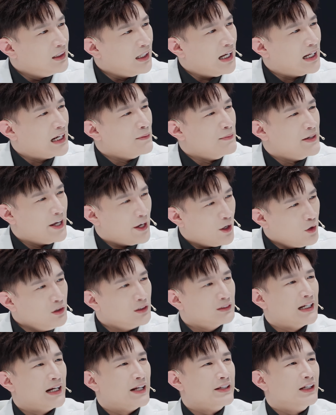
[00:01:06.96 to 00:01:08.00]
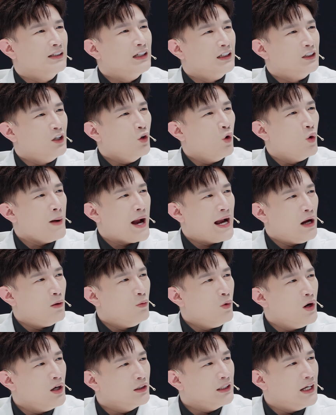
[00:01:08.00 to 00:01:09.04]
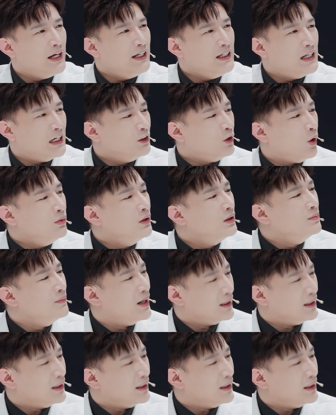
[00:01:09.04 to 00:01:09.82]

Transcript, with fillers: à là mình hiểu được rằng là những từ đó của bạn không có ý định tổn thương